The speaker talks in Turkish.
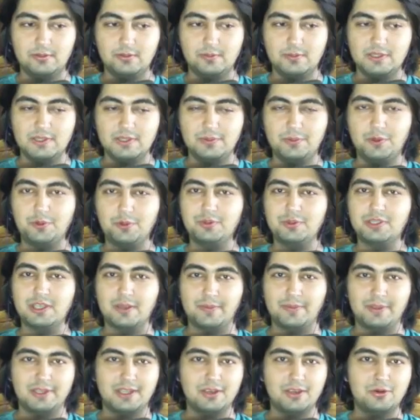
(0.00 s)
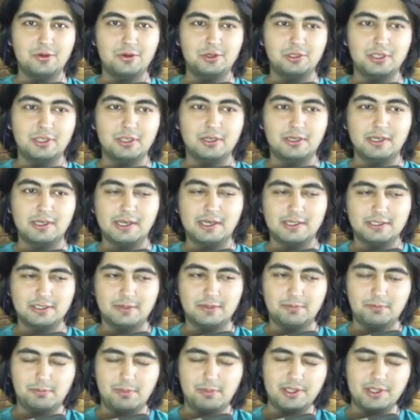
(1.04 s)
bizi büyük bir zahmetten kurtarırlar.
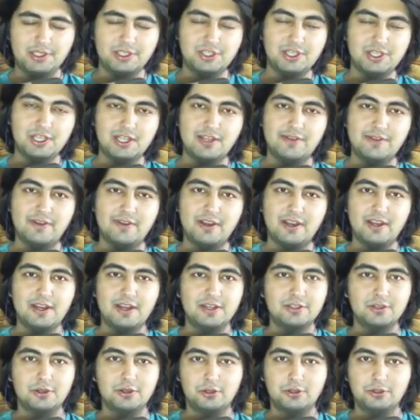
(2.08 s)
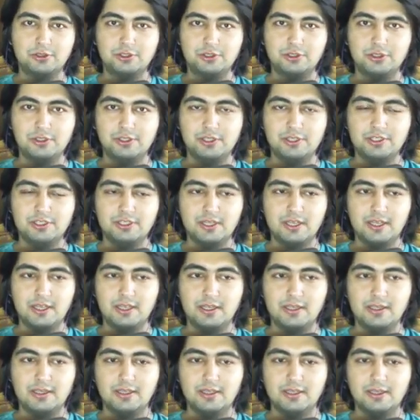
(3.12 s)
Basit şeyler verirlerse olur. İşte
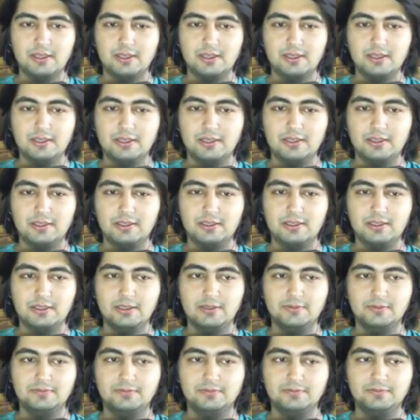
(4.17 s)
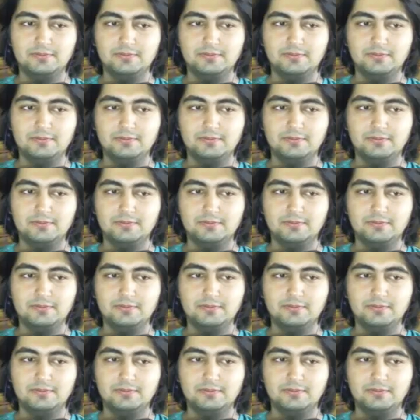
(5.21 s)
ee,